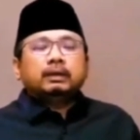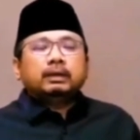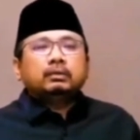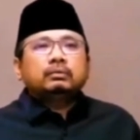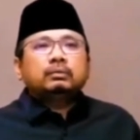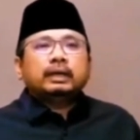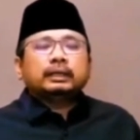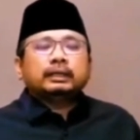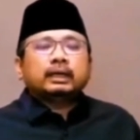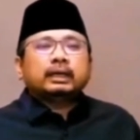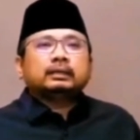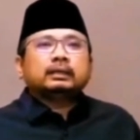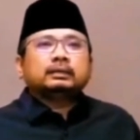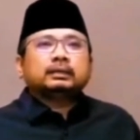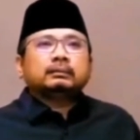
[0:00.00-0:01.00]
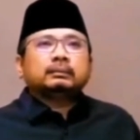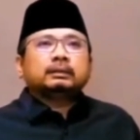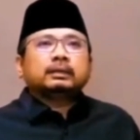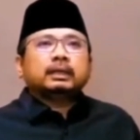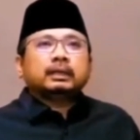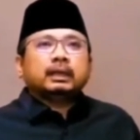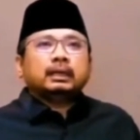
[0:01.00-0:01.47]
peluang yang ada di
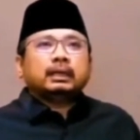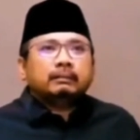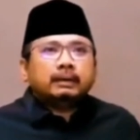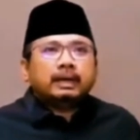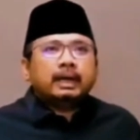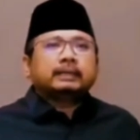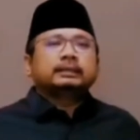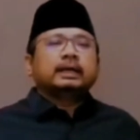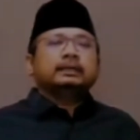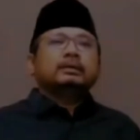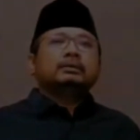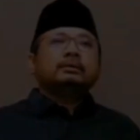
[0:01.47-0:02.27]
Kementerian Agama hadiahnya